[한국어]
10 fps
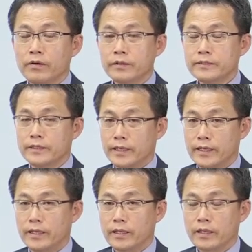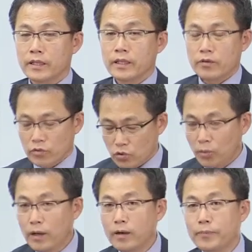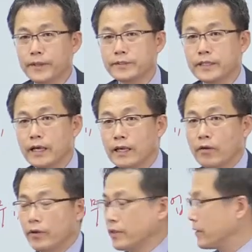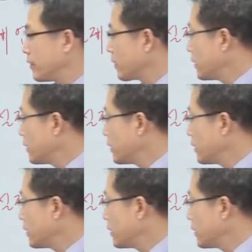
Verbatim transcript: 현재 우리 소방학부에서 이야기하고 있는